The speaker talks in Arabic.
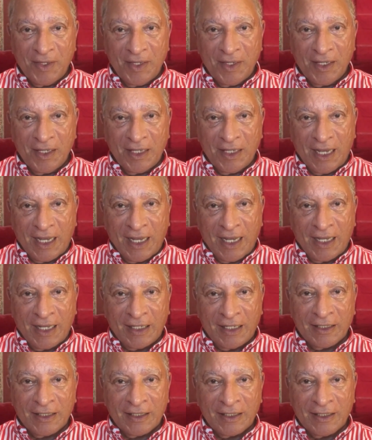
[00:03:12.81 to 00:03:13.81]
هي
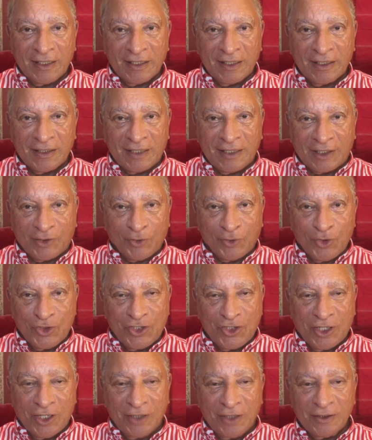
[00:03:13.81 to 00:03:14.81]
كانت
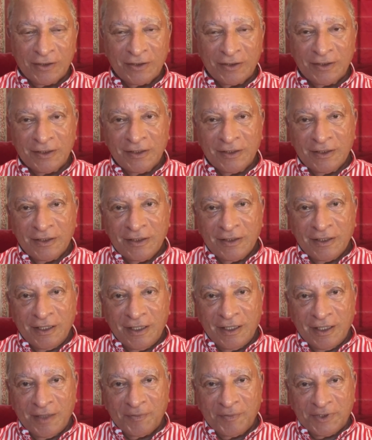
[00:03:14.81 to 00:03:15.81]
اسره
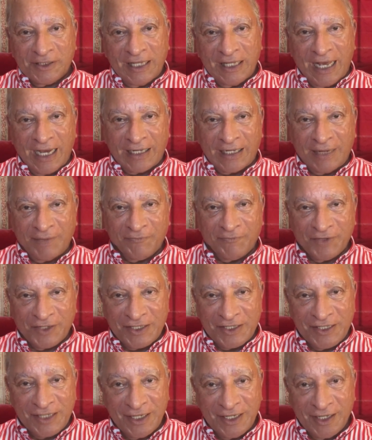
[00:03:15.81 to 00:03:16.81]
آه، بتتحكم في
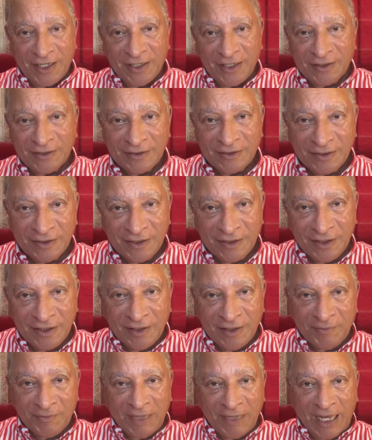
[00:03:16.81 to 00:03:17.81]
جزيره
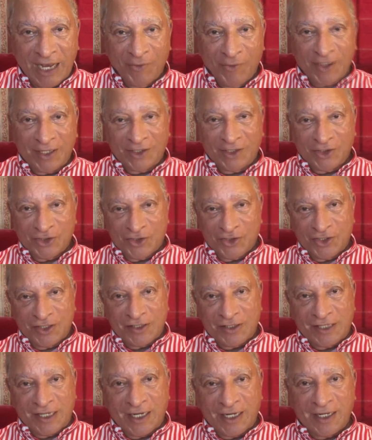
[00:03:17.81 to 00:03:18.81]
لحوالي 20
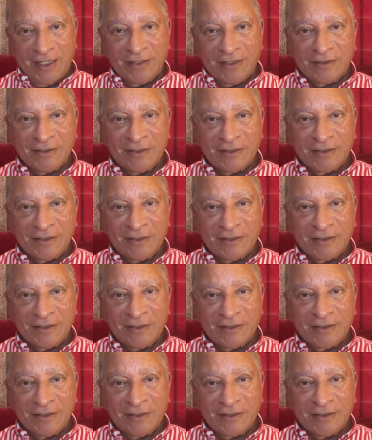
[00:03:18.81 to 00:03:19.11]
سنه